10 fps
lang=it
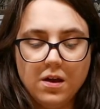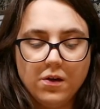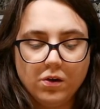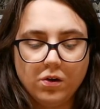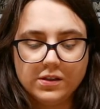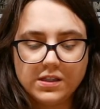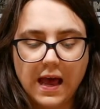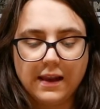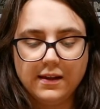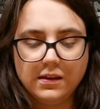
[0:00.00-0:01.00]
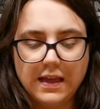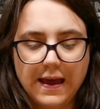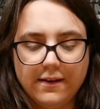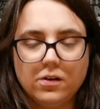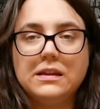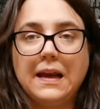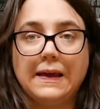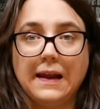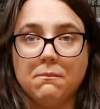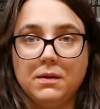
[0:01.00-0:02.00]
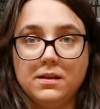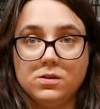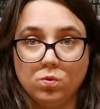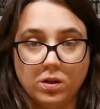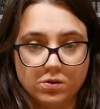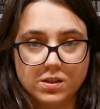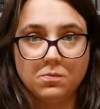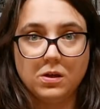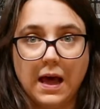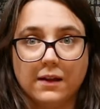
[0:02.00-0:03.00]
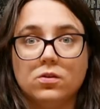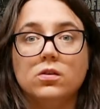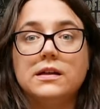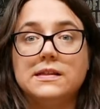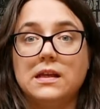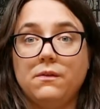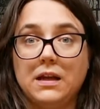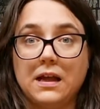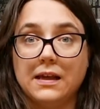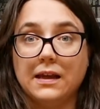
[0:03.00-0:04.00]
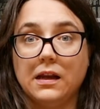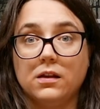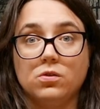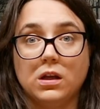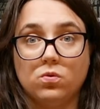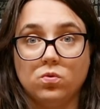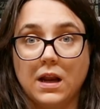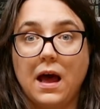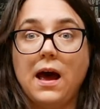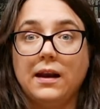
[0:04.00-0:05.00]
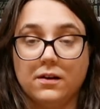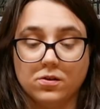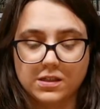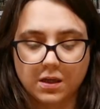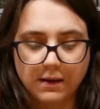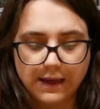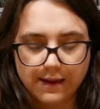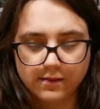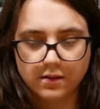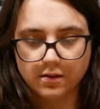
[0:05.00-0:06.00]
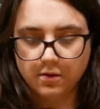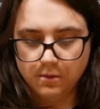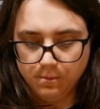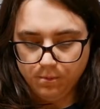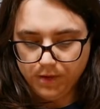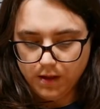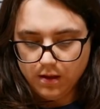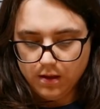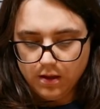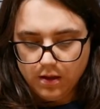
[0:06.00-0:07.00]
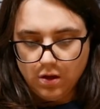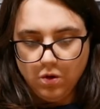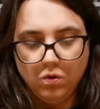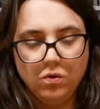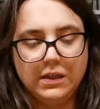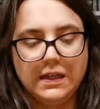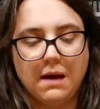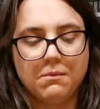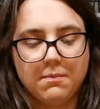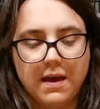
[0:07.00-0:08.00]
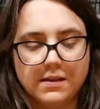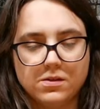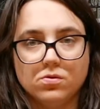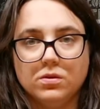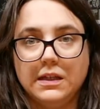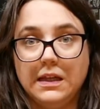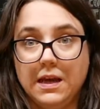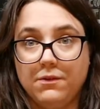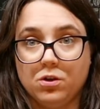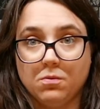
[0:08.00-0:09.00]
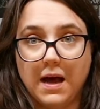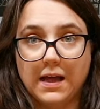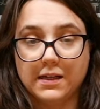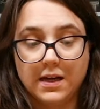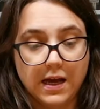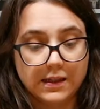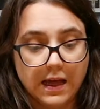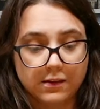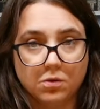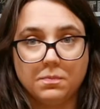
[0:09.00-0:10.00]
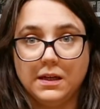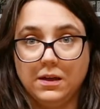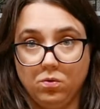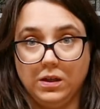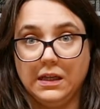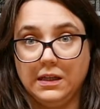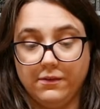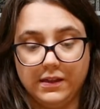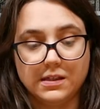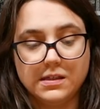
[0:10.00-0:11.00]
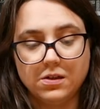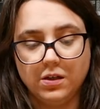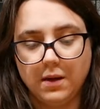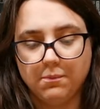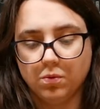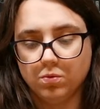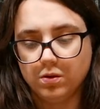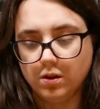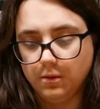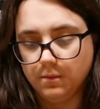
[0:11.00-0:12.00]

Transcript: con già all'interno 3 g di zucchero simulato che servirà a dare la doratura alla nostra baguette. 1 grammo e mezzo di lievito madre adatto per le lunghe lievitazioni, appunto.